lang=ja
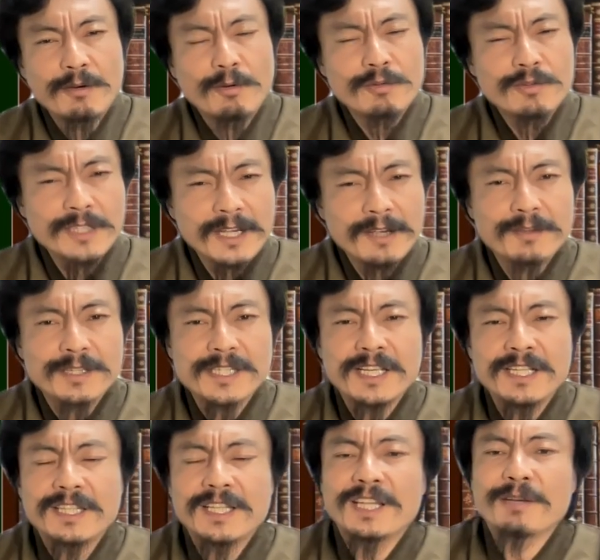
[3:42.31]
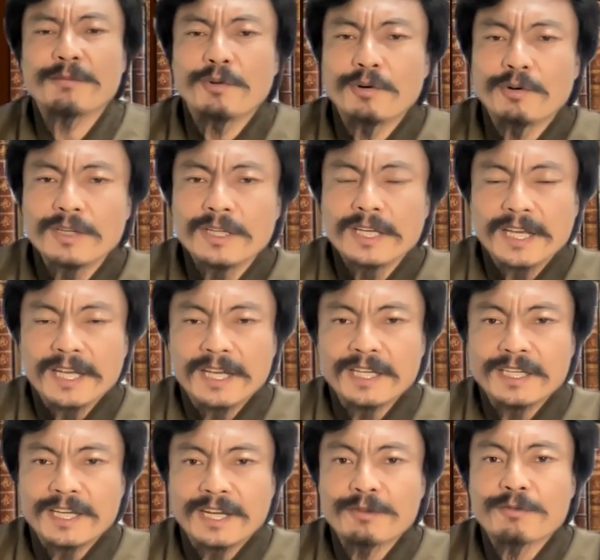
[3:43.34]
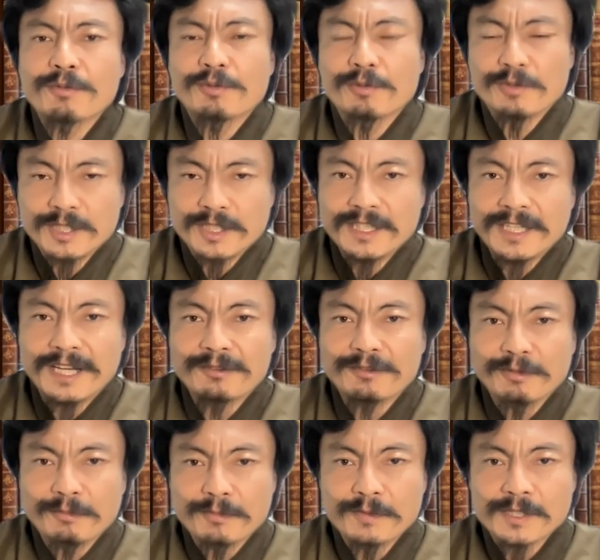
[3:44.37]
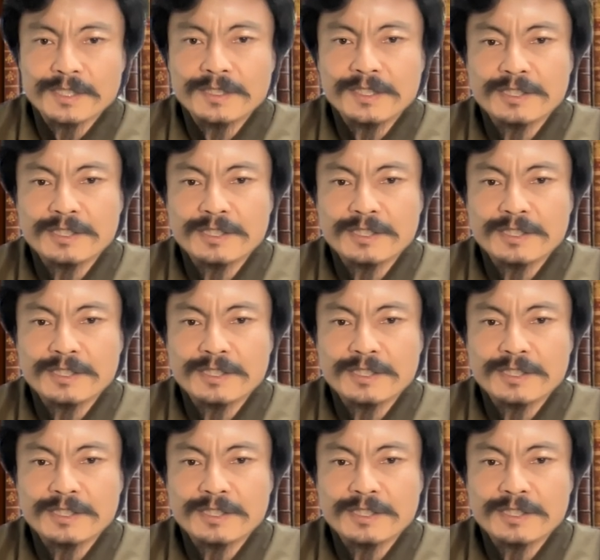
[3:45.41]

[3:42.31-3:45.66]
6年は最低でも入れることになると思います。